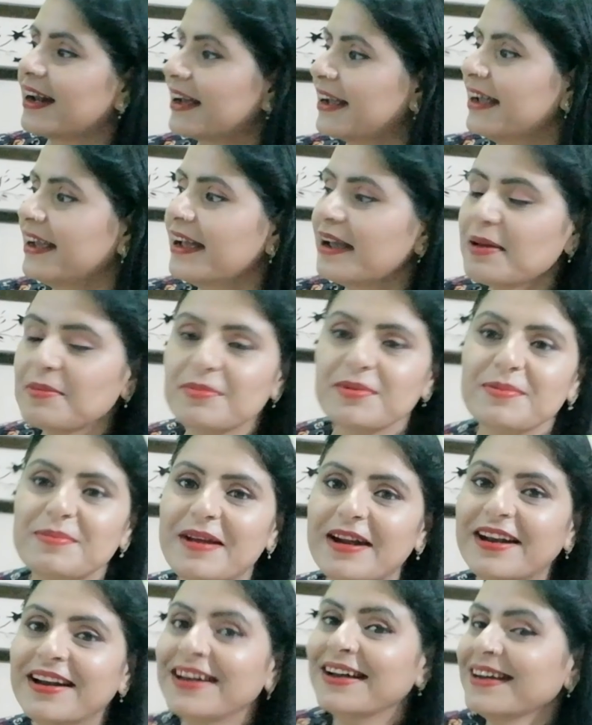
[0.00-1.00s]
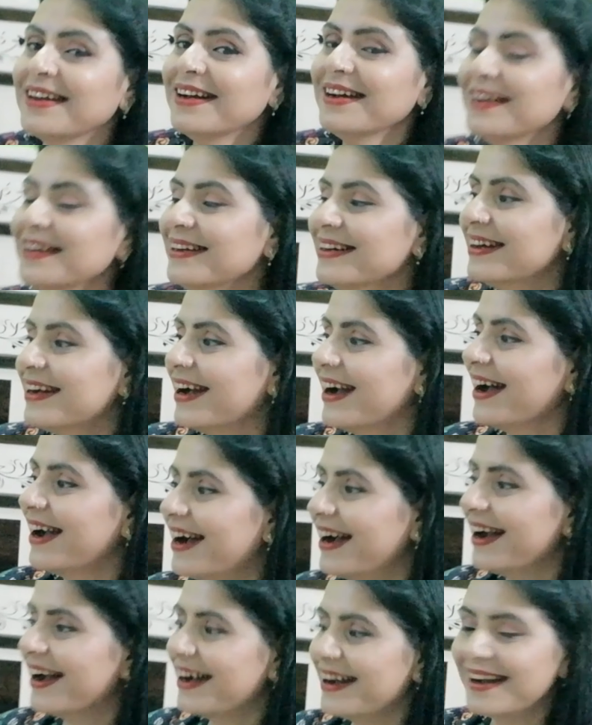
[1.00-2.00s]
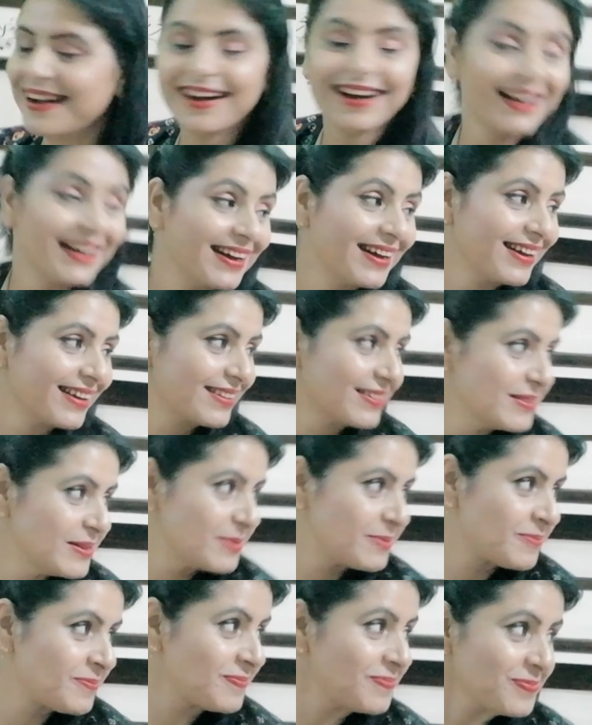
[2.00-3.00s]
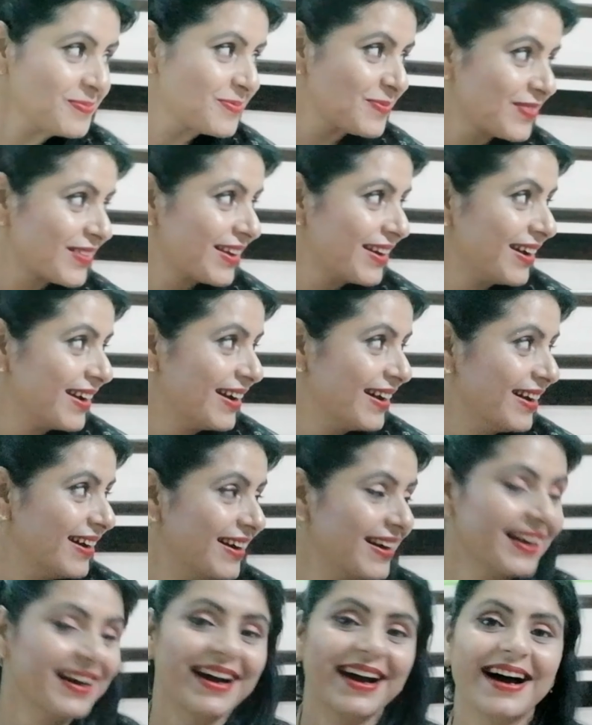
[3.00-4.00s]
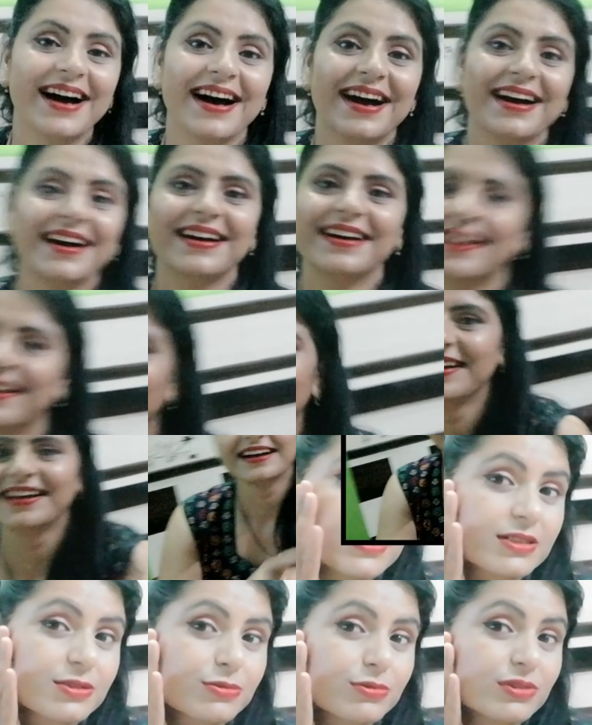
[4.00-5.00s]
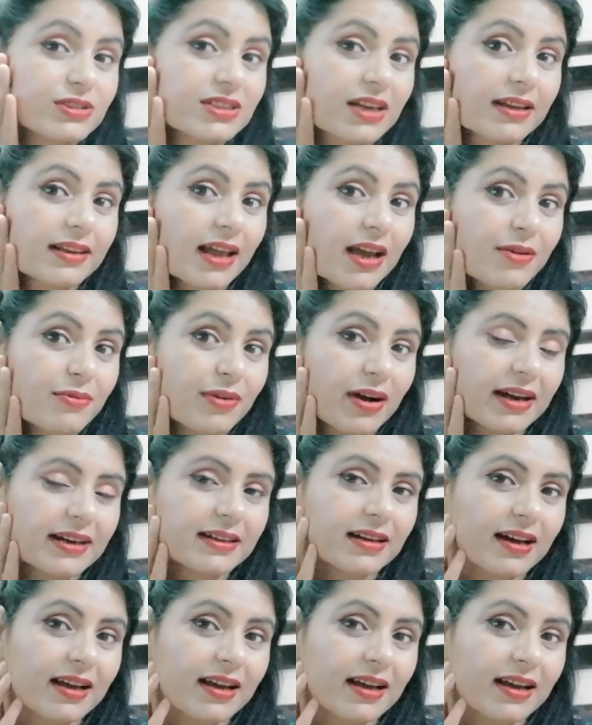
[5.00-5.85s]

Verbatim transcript: लगे हैं स्टार्ट भी कर दिया हुँ? हम्म? लगाना स्टार्ट भी कर दिया लगाना ही